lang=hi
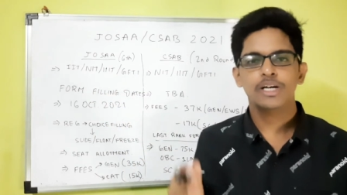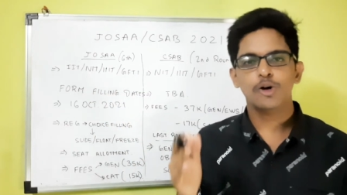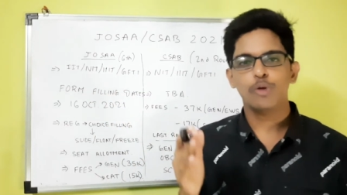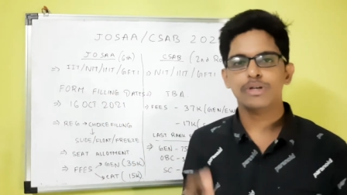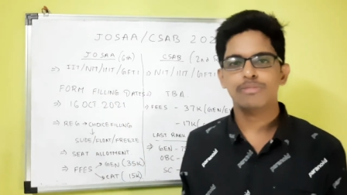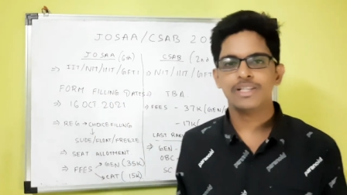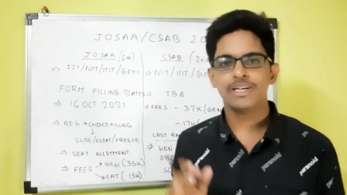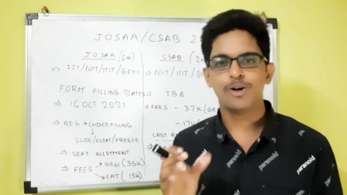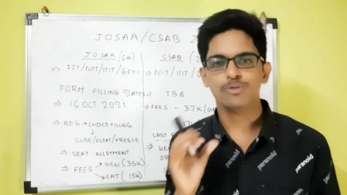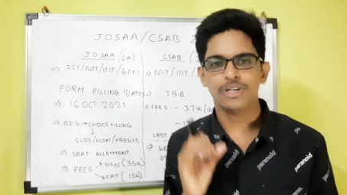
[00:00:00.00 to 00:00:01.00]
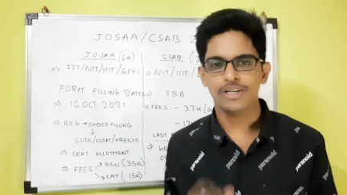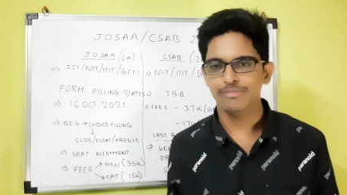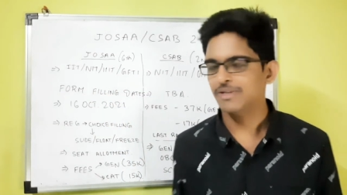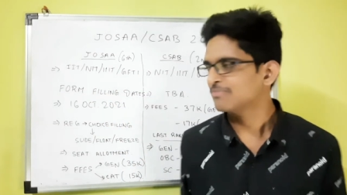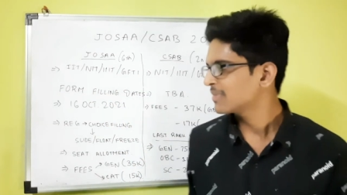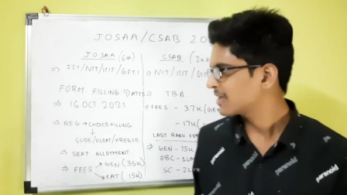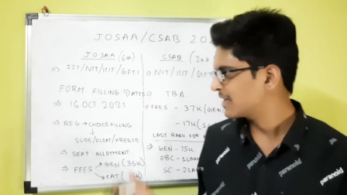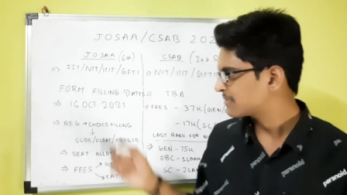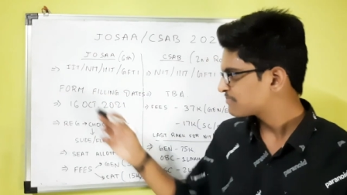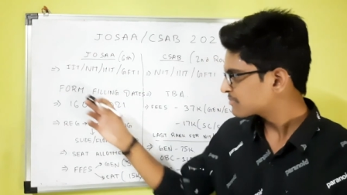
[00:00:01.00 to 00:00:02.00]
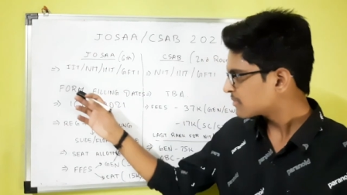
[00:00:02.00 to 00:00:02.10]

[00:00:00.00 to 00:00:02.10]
का ऑप्शन मिलता है काउंसिलिंग में ग्रेट